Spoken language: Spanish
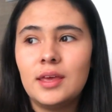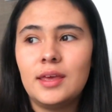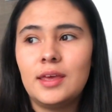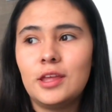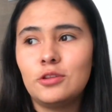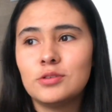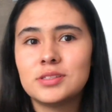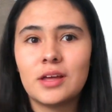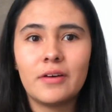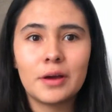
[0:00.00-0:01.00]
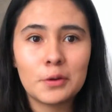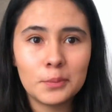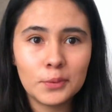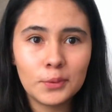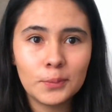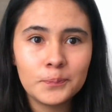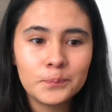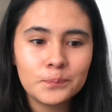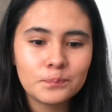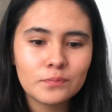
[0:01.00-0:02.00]
eh, no estaba como
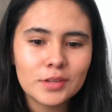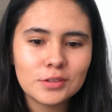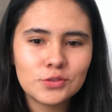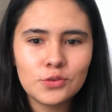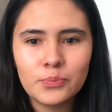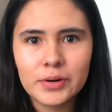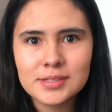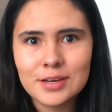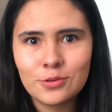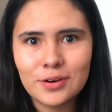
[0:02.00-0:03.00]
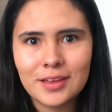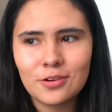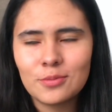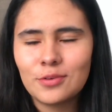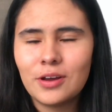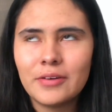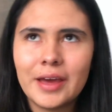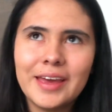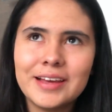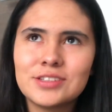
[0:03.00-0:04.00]
súper segura de cómo lo
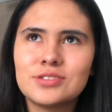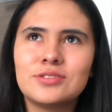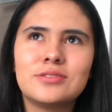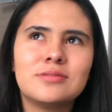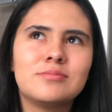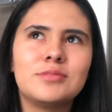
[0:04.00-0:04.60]
había hecho,